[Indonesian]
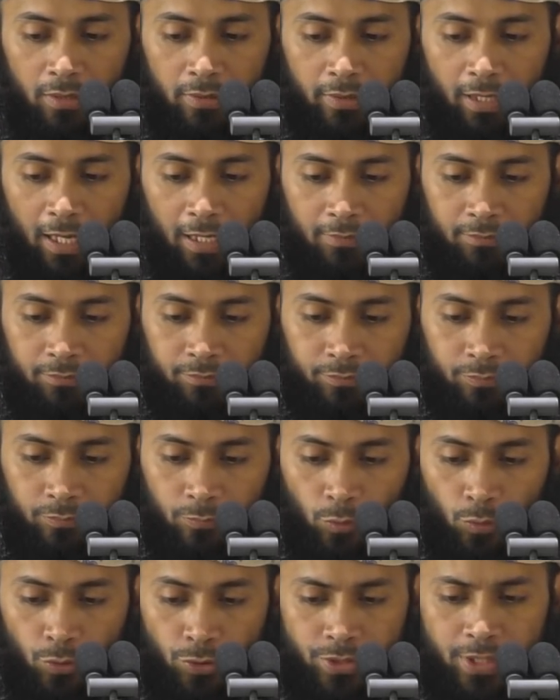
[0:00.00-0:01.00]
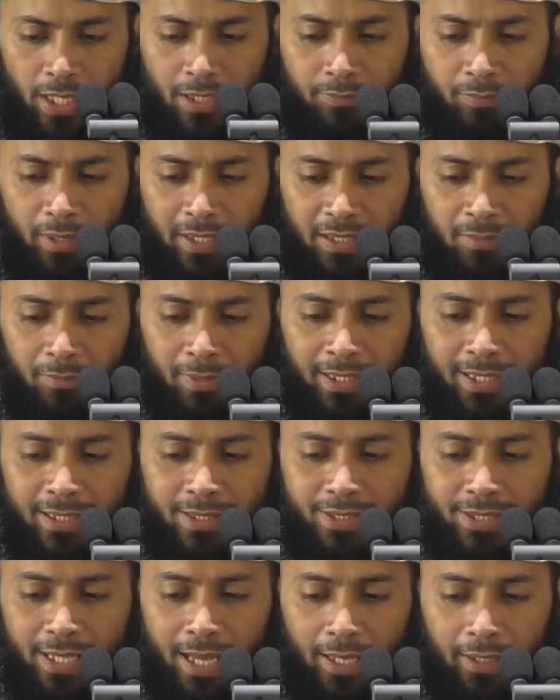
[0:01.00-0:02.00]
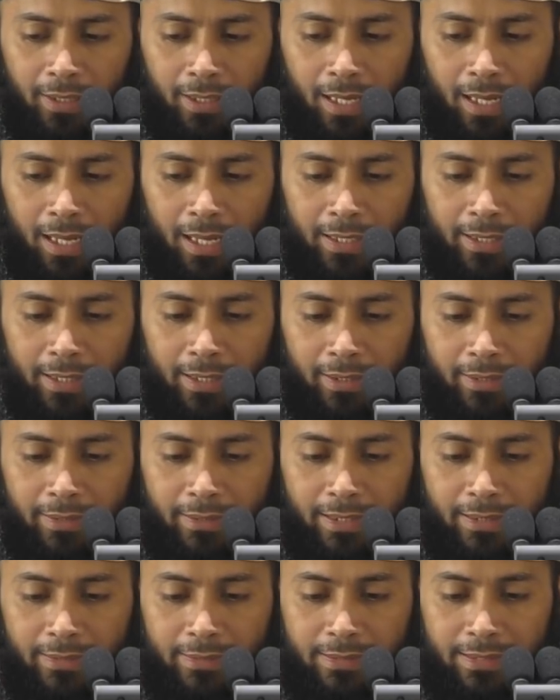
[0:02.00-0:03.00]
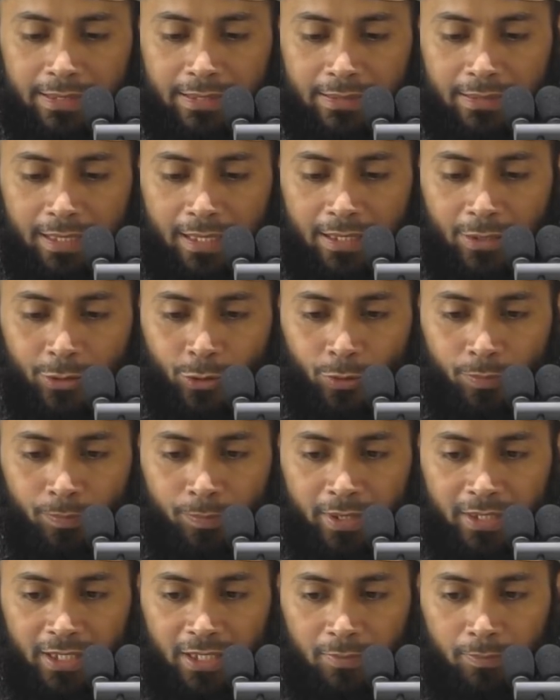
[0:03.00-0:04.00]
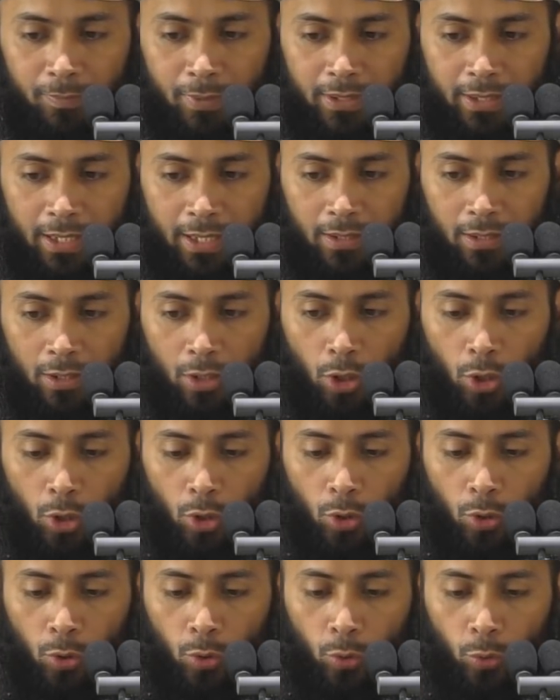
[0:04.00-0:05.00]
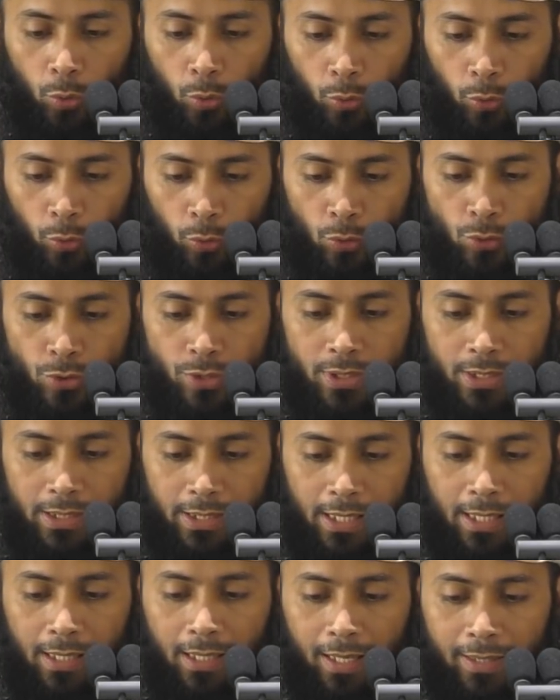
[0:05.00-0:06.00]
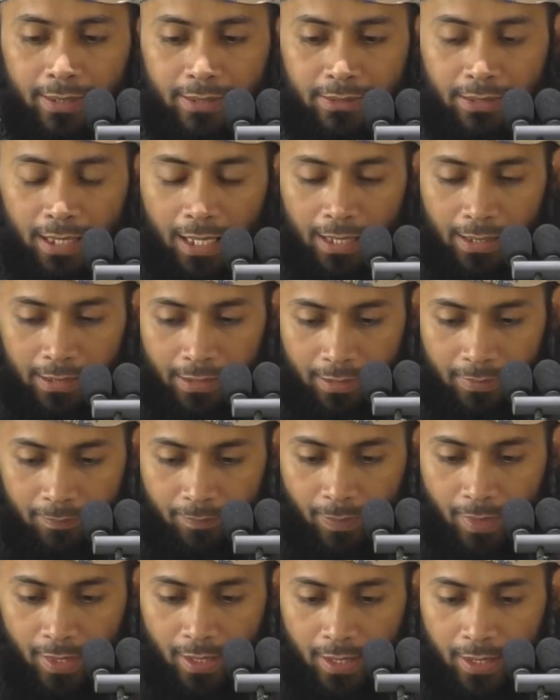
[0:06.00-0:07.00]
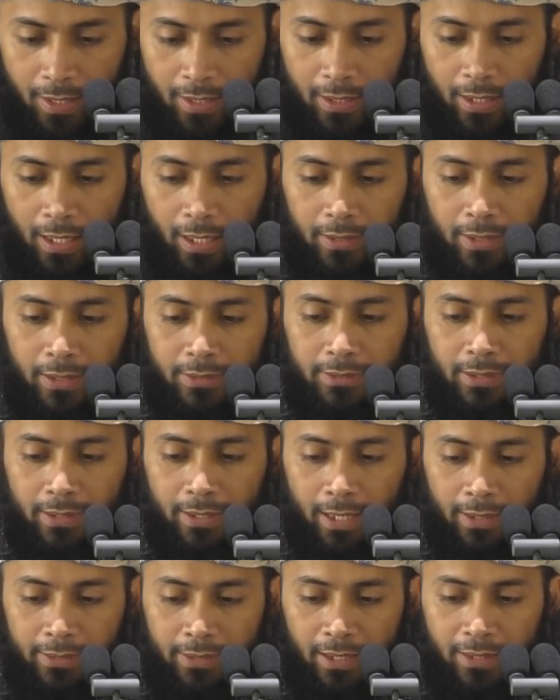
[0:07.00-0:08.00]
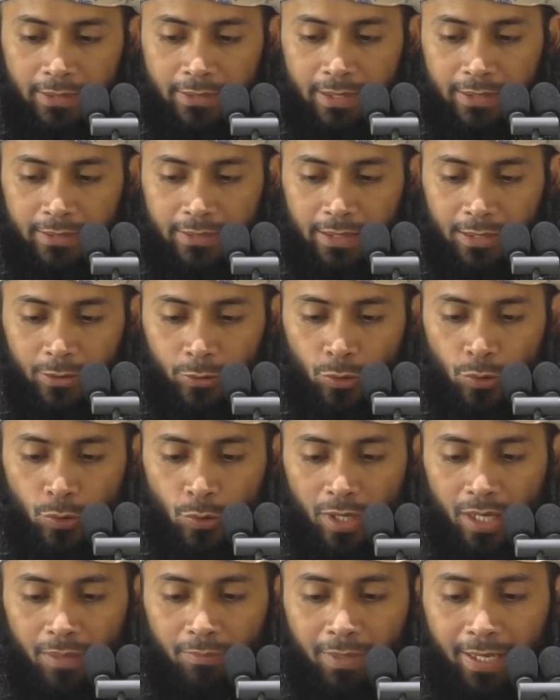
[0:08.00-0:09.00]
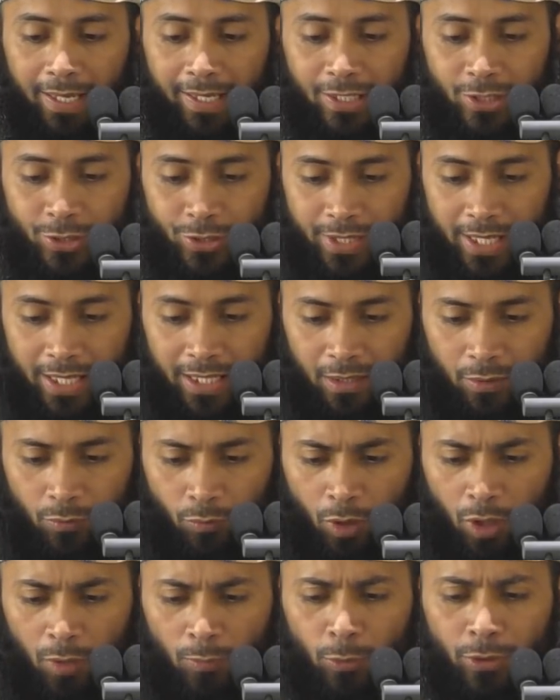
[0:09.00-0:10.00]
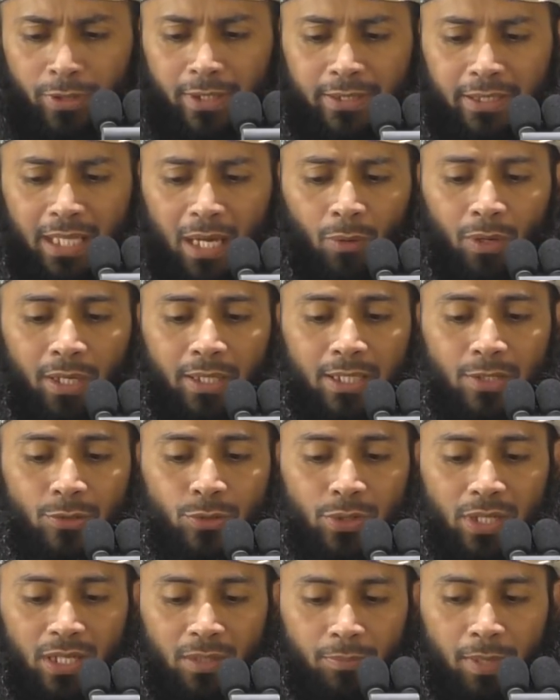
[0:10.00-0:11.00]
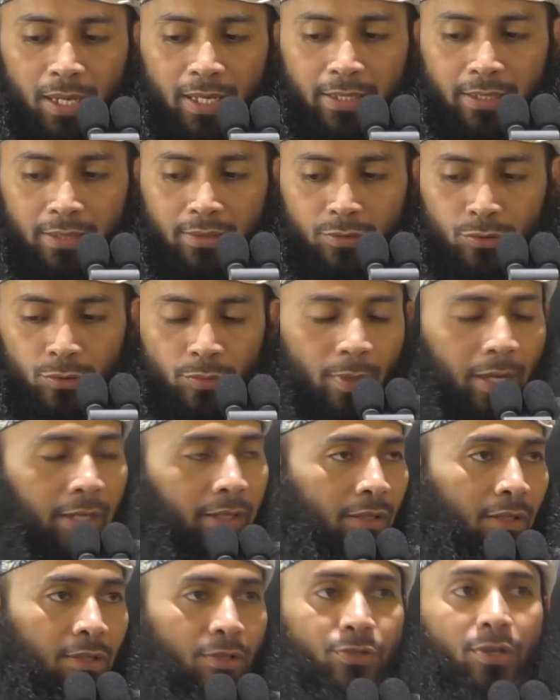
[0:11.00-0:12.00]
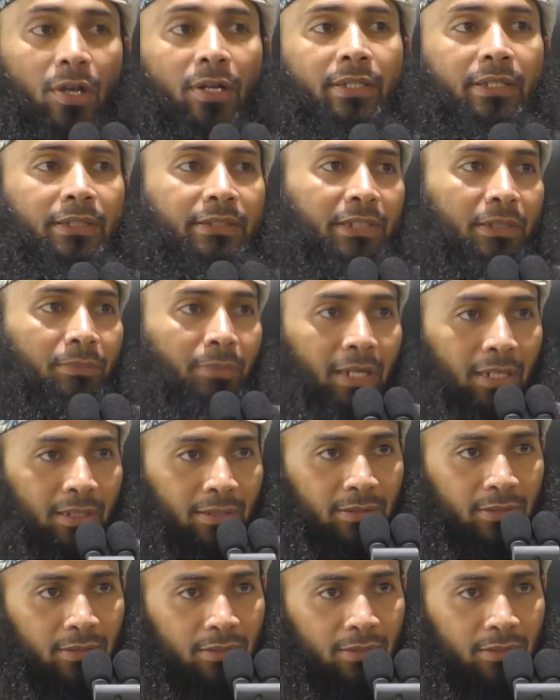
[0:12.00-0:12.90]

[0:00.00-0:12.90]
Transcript: Nah, Ustaz bagaimana cara agar niat kita itu benar-benar lurus lillahi ta'ala? Karena terkadang niat itu suka melenceng, walaupun niat awalnya sudah baik. Subhanallah, sahih jamaah.